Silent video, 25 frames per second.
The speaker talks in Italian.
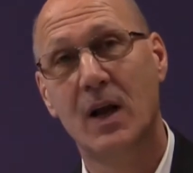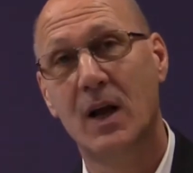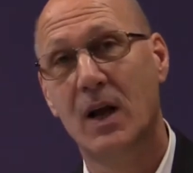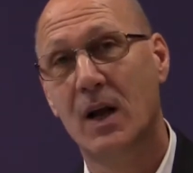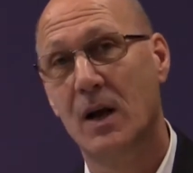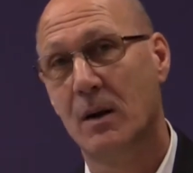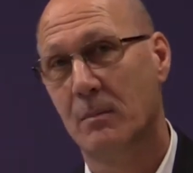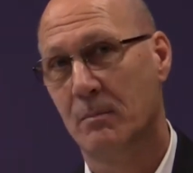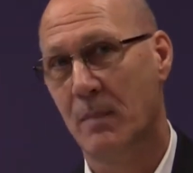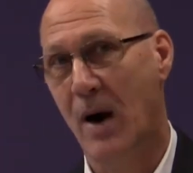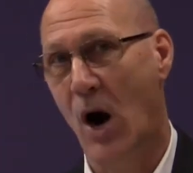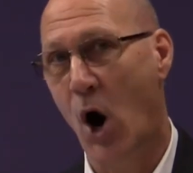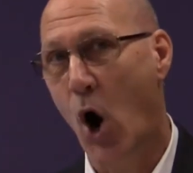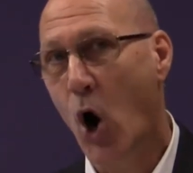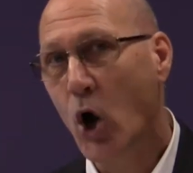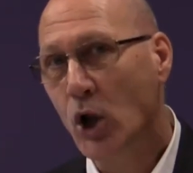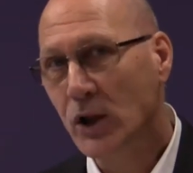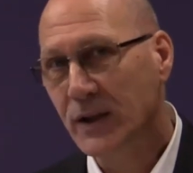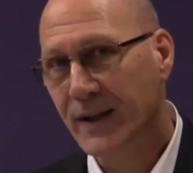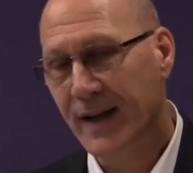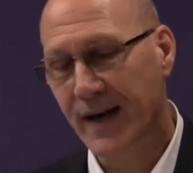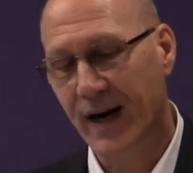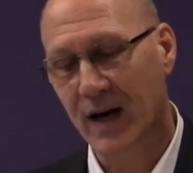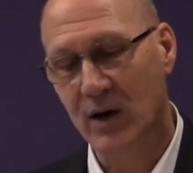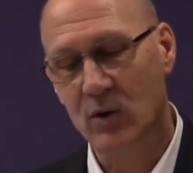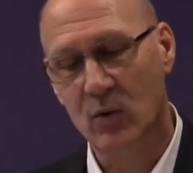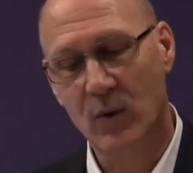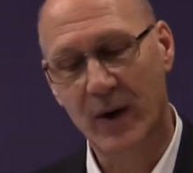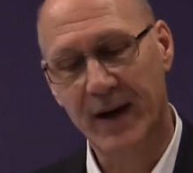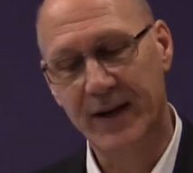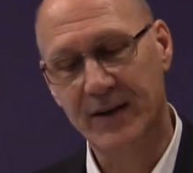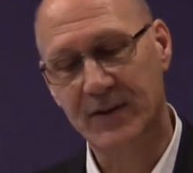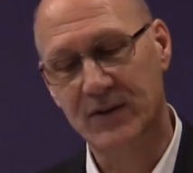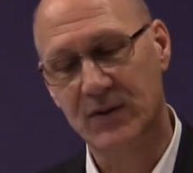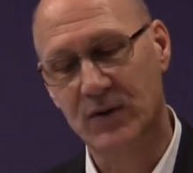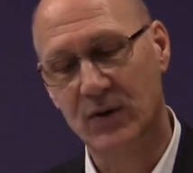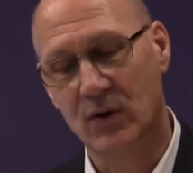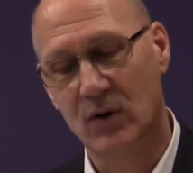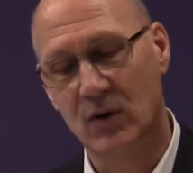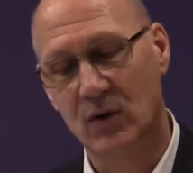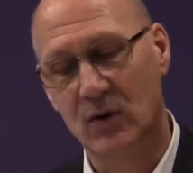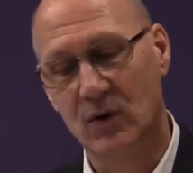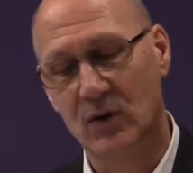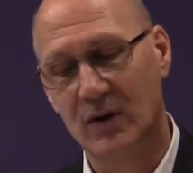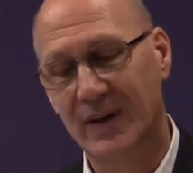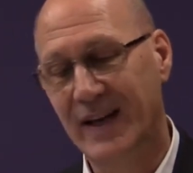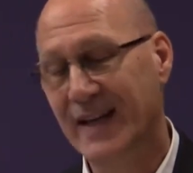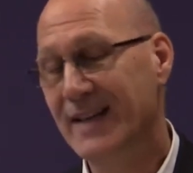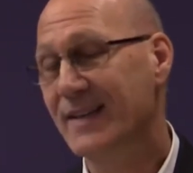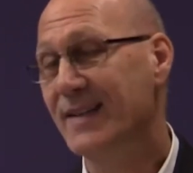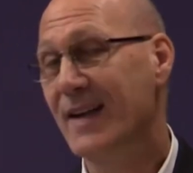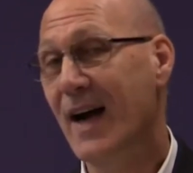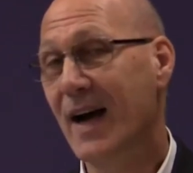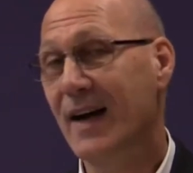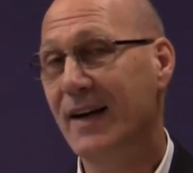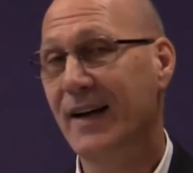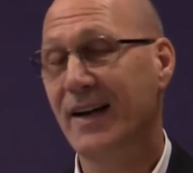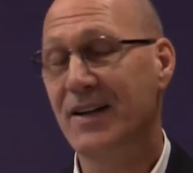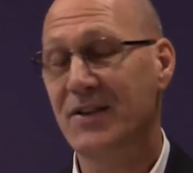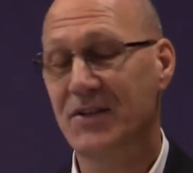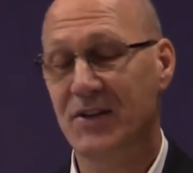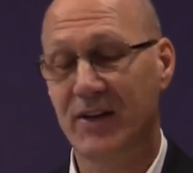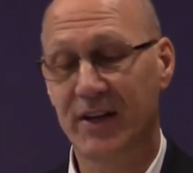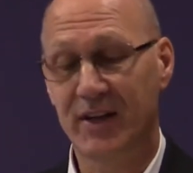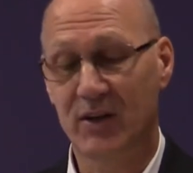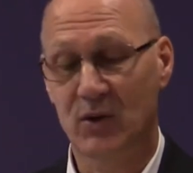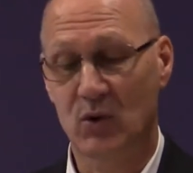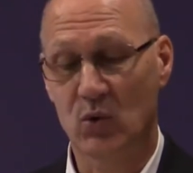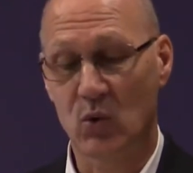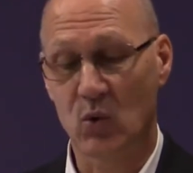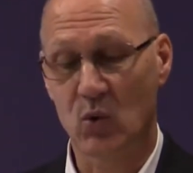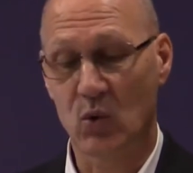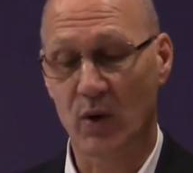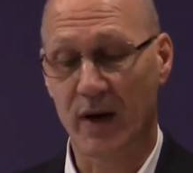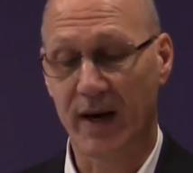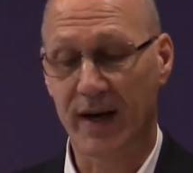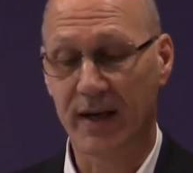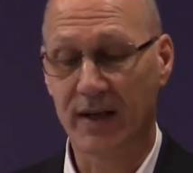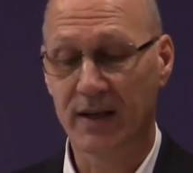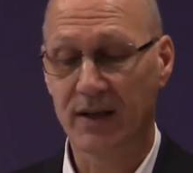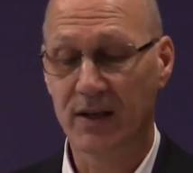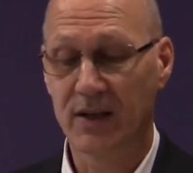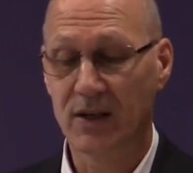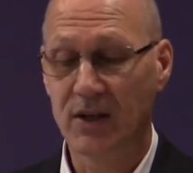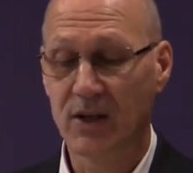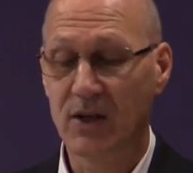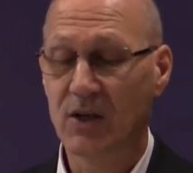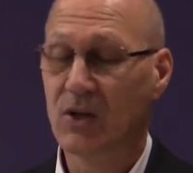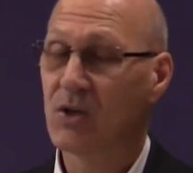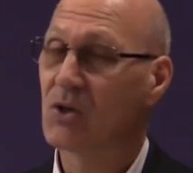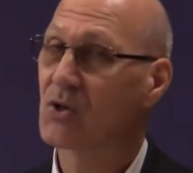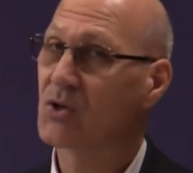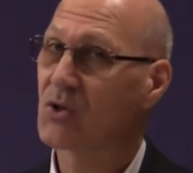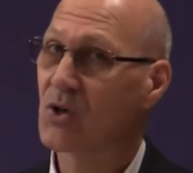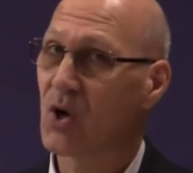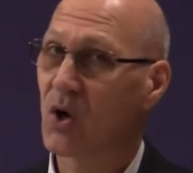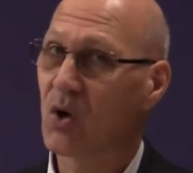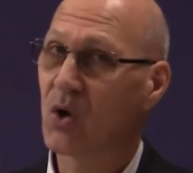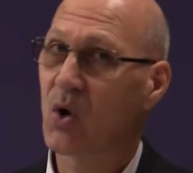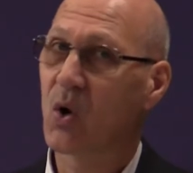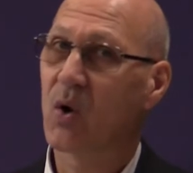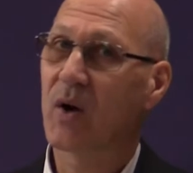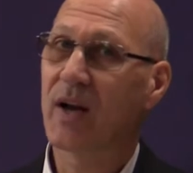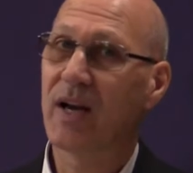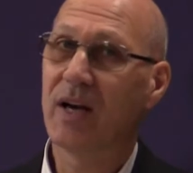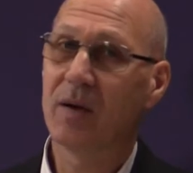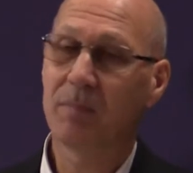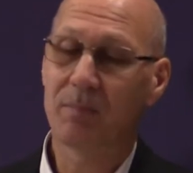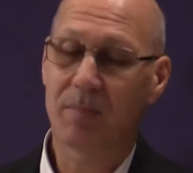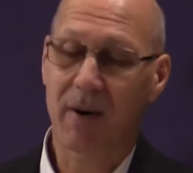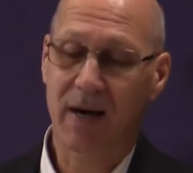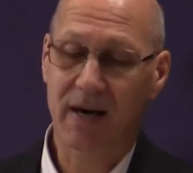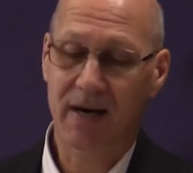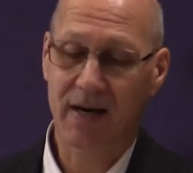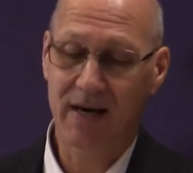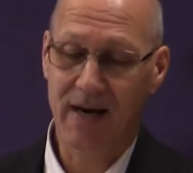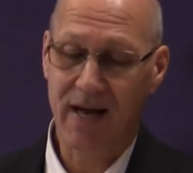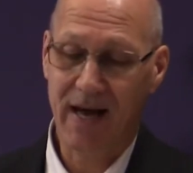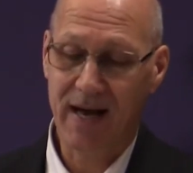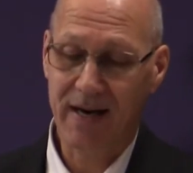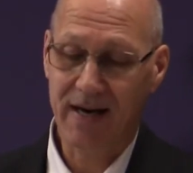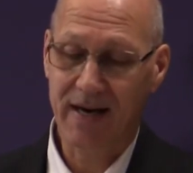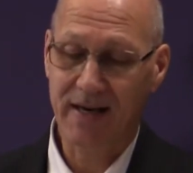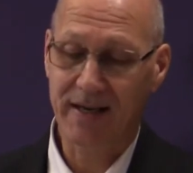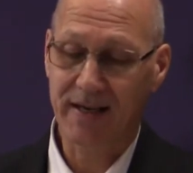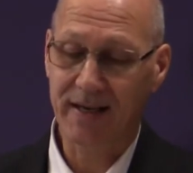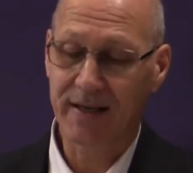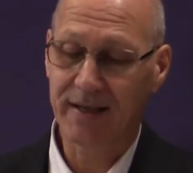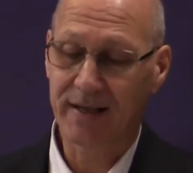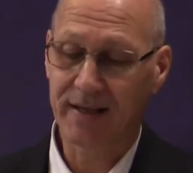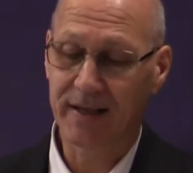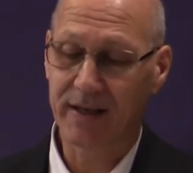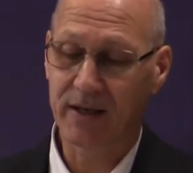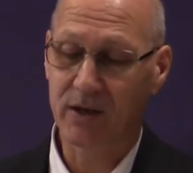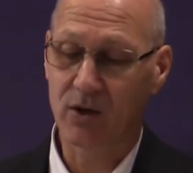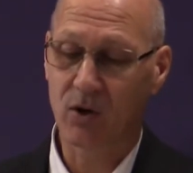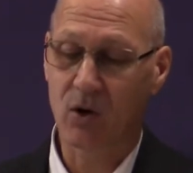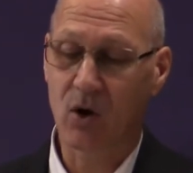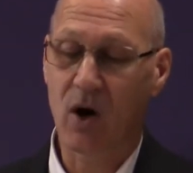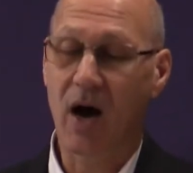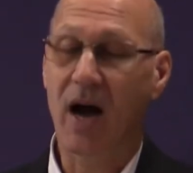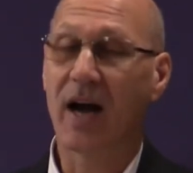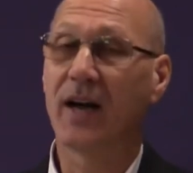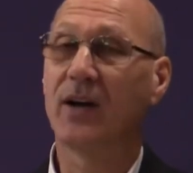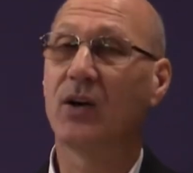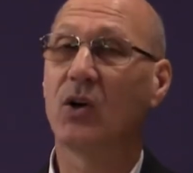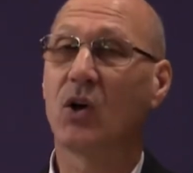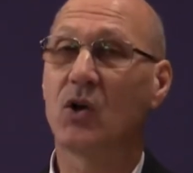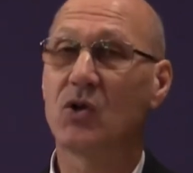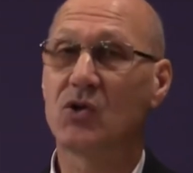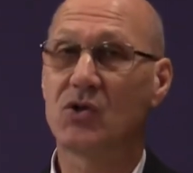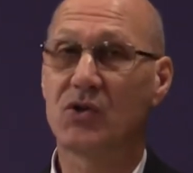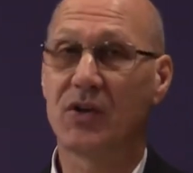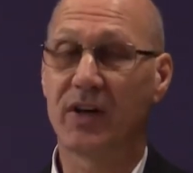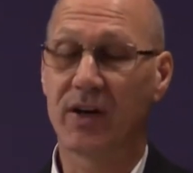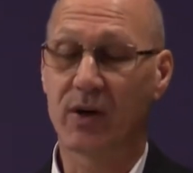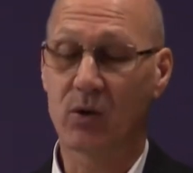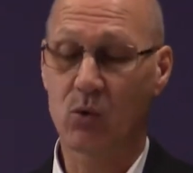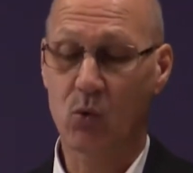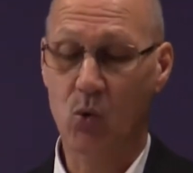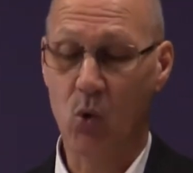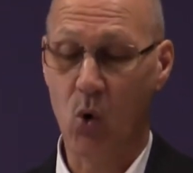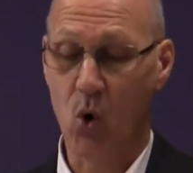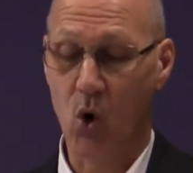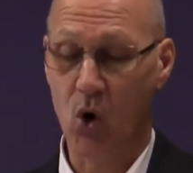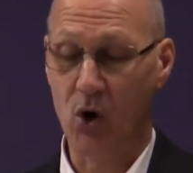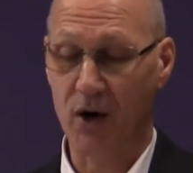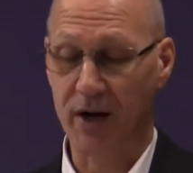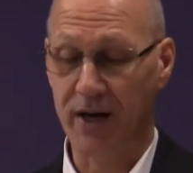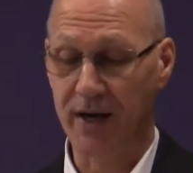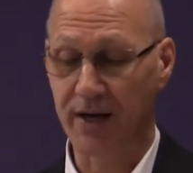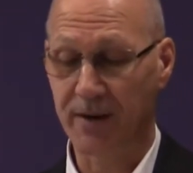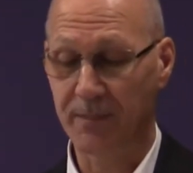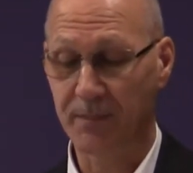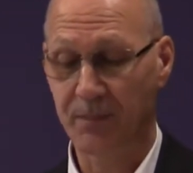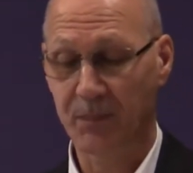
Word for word: Ma oltre a questo, le Sacre Scritture sono il parlare di Dio ai nostri cuori